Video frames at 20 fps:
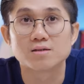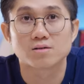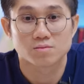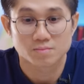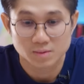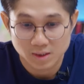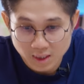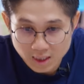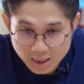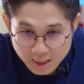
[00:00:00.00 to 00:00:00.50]
rồi
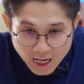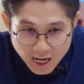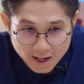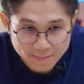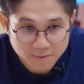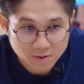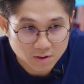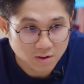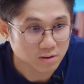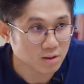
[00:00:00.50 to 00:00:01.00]
mình ghi chép.
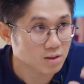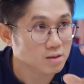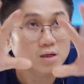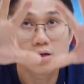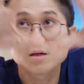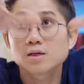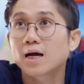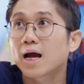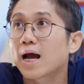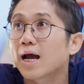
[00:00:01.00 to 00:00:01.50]
Còn những
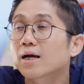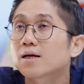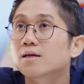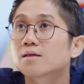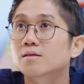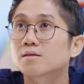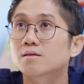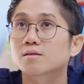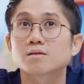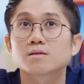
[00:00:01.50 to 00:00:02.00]
thứ khác
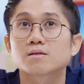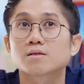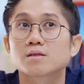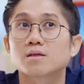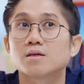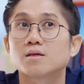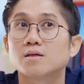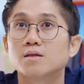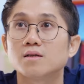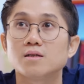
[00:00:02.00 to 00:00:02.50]

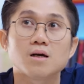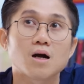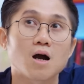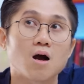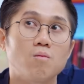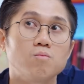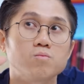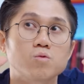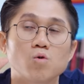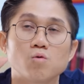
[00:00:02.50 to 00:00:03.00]
thì nó
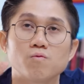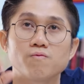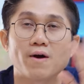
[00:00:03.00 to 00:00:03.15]
không thuộc